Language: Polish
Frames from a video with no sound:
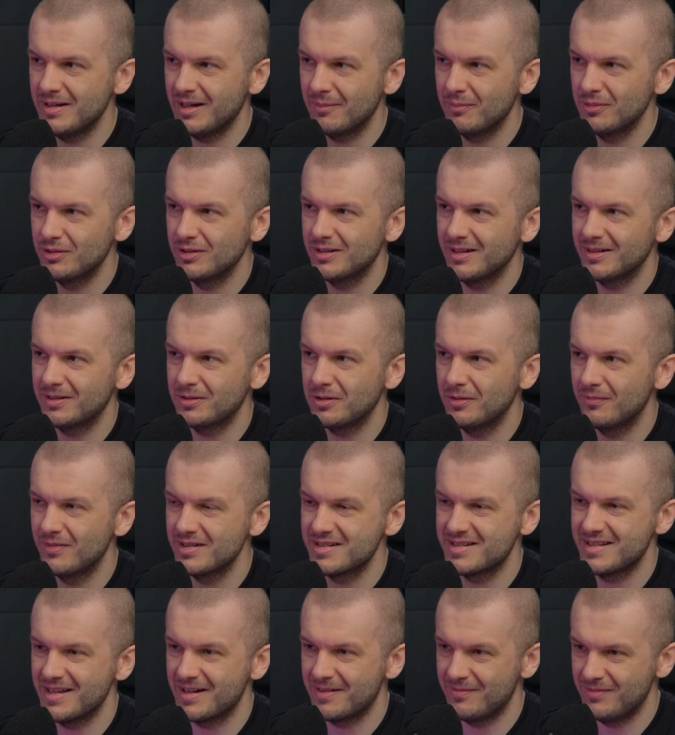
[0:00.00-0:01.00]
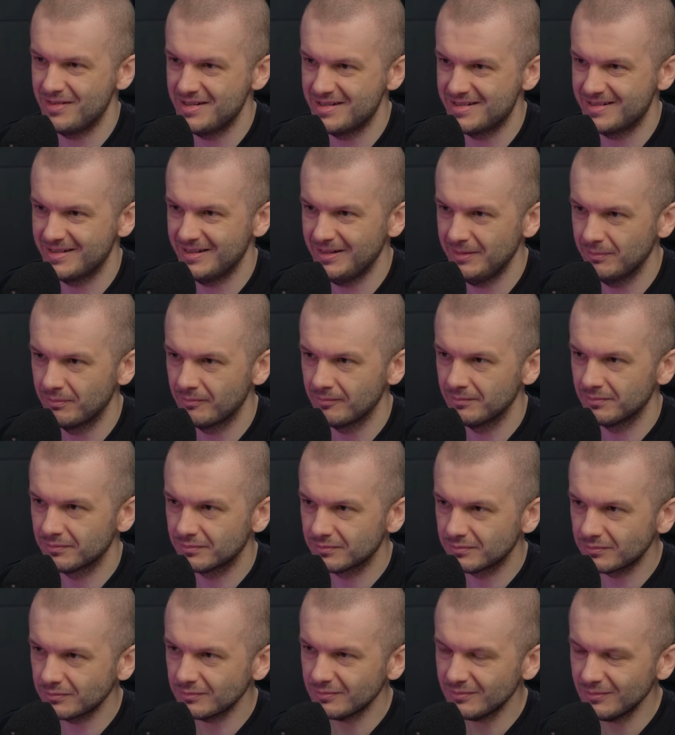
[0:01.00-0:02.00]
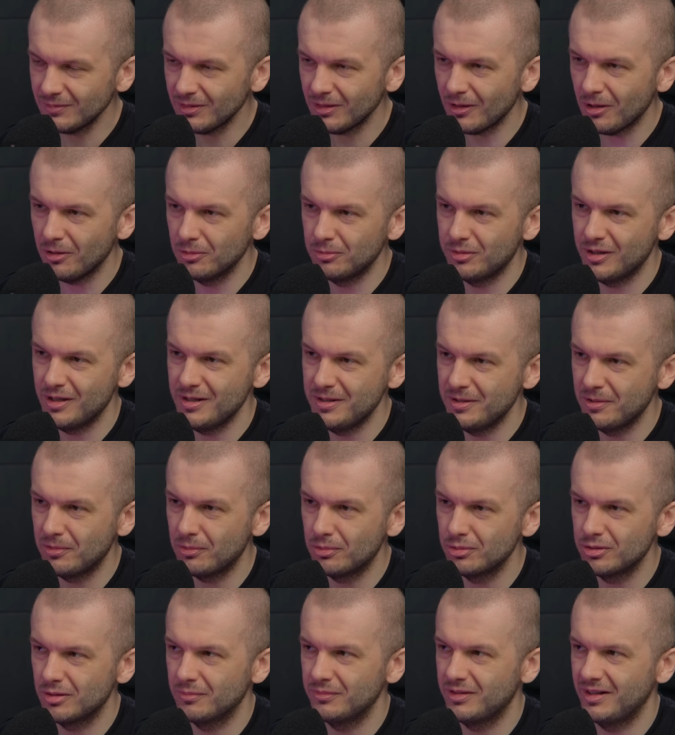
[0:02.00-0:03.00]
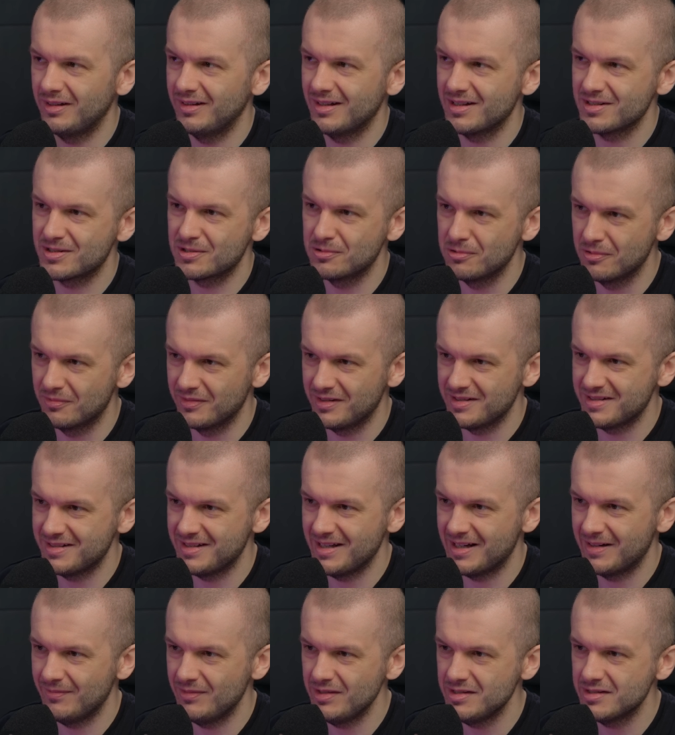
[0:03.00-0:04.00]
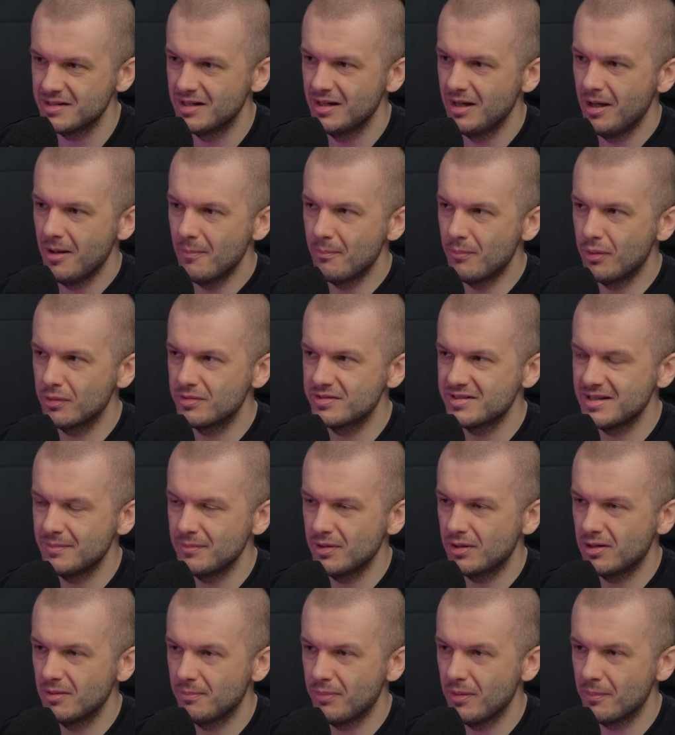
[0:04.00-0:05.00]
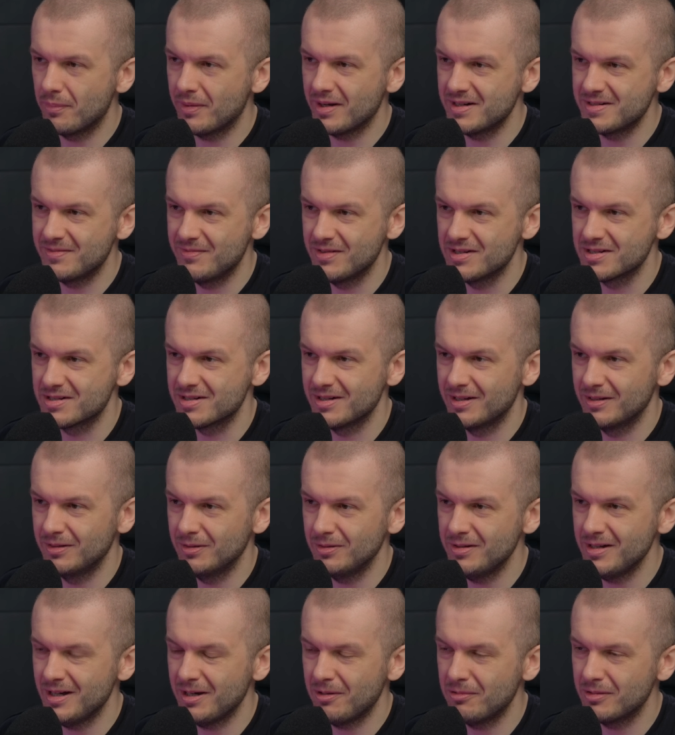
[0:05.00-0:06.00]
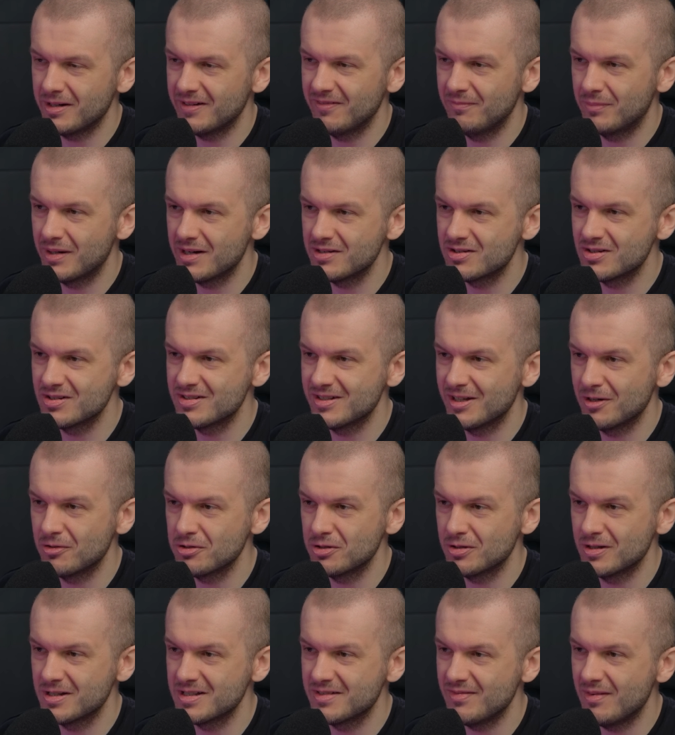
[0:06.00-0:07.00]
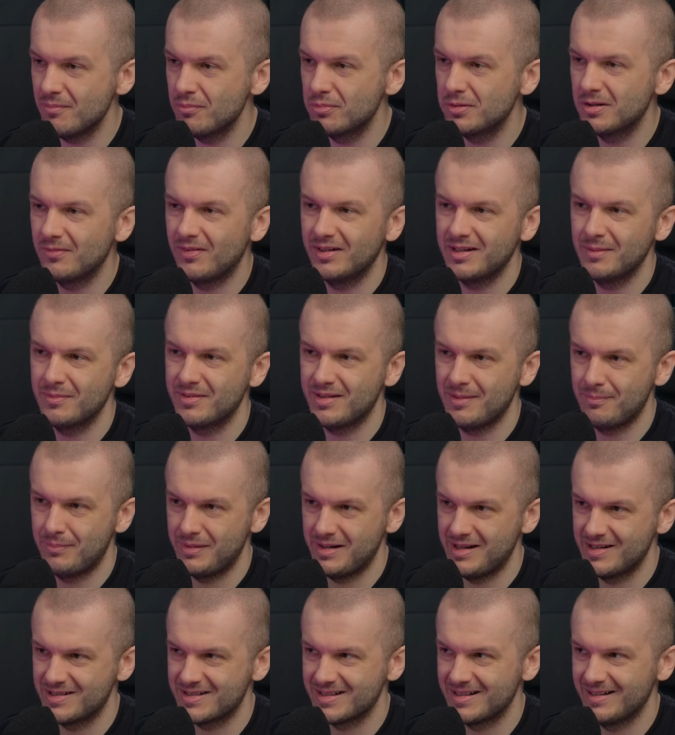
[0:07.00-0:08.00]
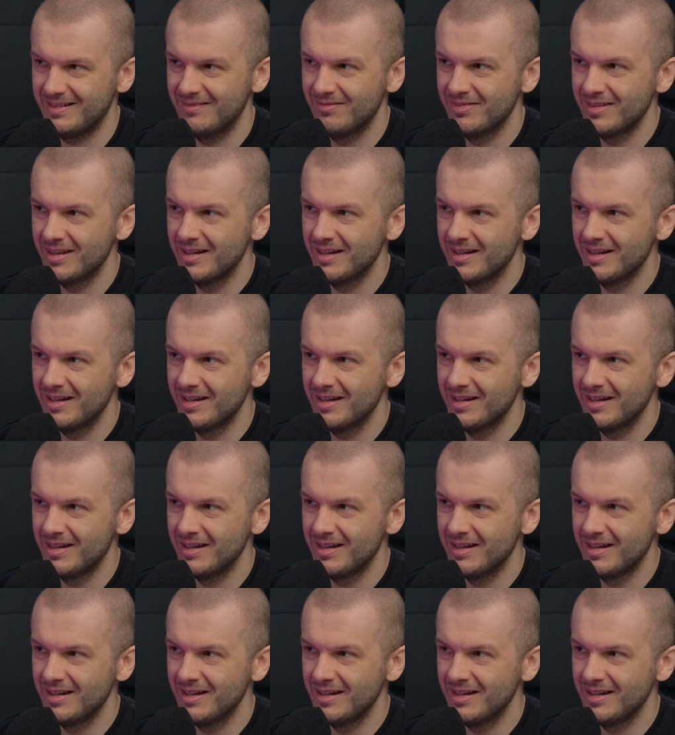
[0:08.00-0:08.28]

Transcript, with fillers: jakby dodatkowe mhm. serwisy, które linkują ten nasz główny serwis, bo chcemy go popchać wyżej. No i akurat w branży SEO się nazywa budowaniem zaplecza.